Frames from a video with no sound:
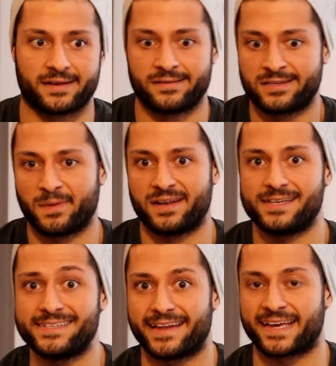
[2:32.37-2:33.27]
dann ist man
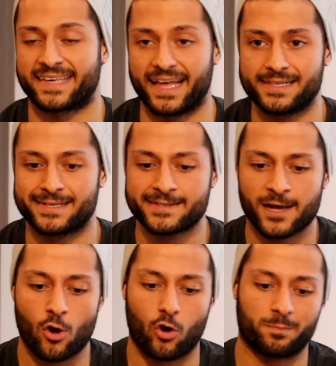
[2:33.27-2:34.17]
nicht erkältet
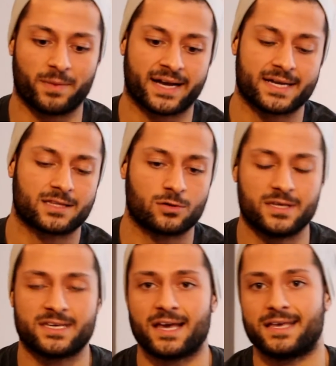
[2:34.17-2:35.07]
und man kann
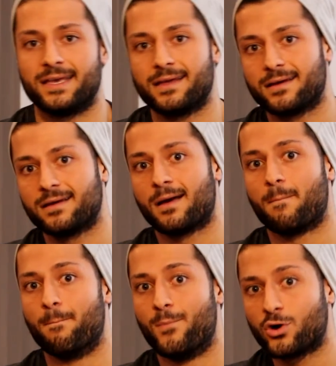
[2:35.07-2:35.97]
natürlich jede
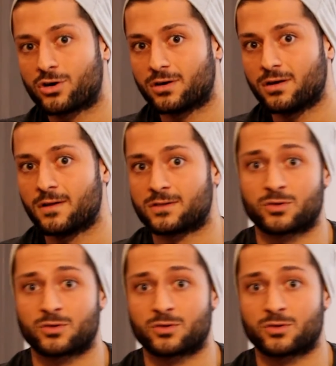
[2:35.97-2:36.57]
Mücke,